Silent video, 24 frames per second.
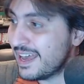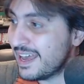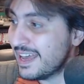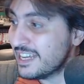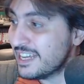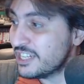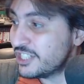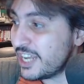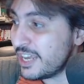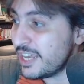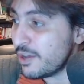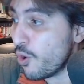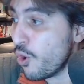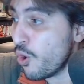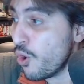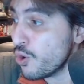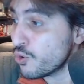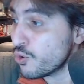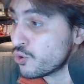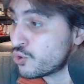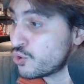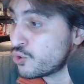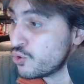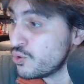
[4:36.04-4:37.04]
j'ai
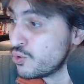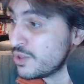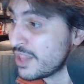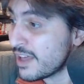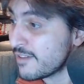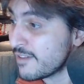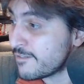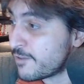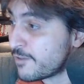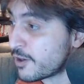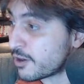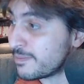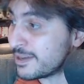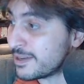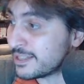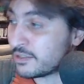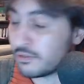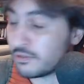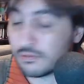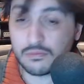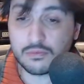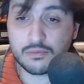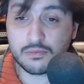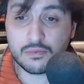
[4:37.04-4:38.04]
aucune
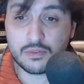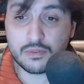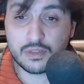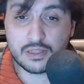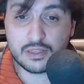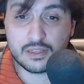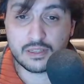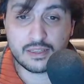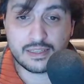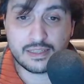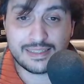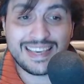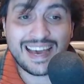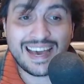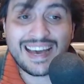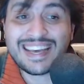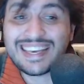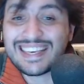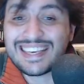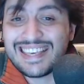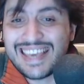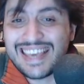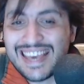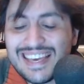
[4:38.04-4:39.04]
information. Il n'y a
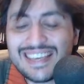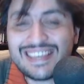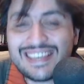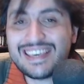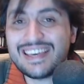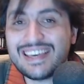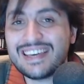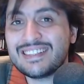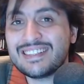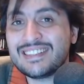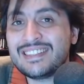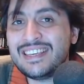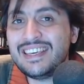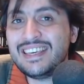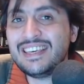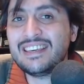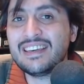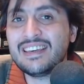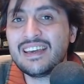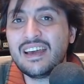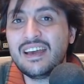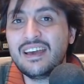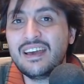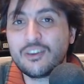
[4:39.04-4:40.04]
rien qui
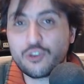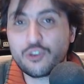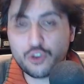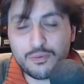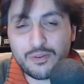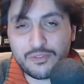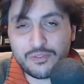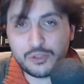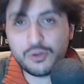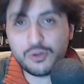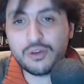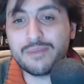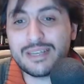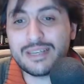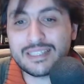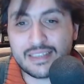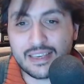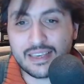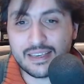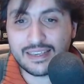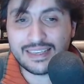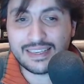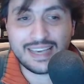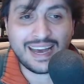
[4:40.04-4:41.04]
indique que ma vidéo est
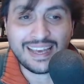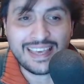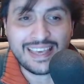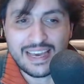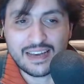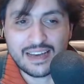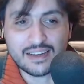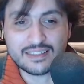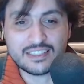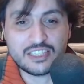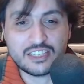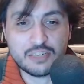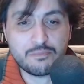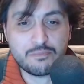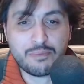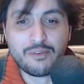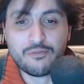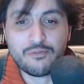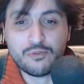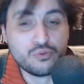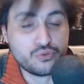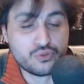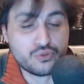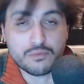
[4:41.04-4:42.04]
masquée. Il n'y a rien. Si j'ai pas
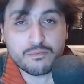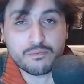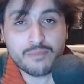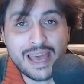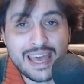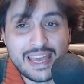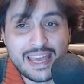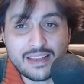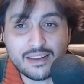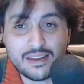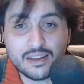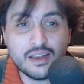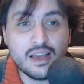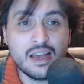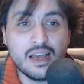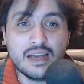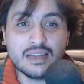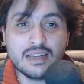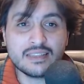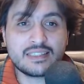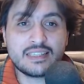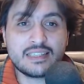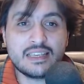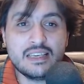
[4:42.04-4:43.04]
vu ce mail,
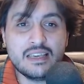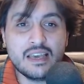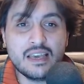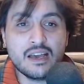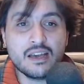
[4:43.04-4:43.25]
si